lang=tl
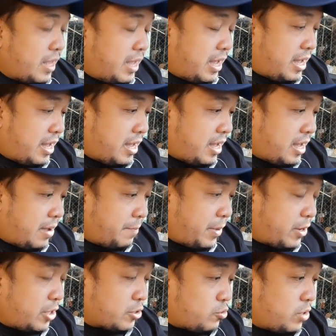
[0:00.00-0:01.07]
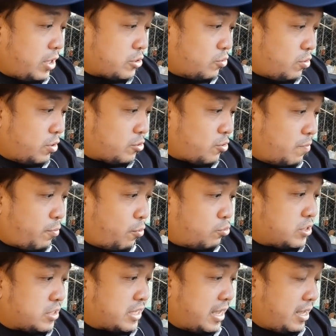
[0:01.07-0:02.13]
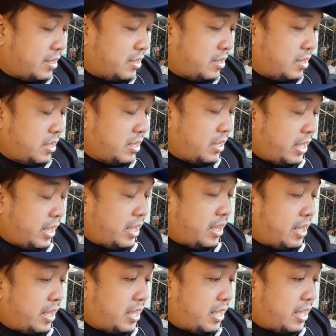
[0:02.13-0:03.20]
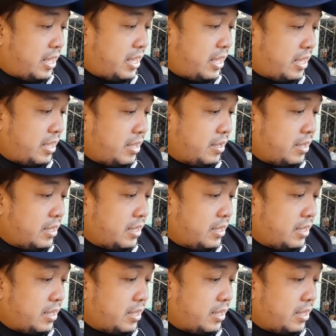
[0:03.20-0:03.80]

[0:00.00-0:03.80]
Uh, pero itong, itong, itong post niya, eh,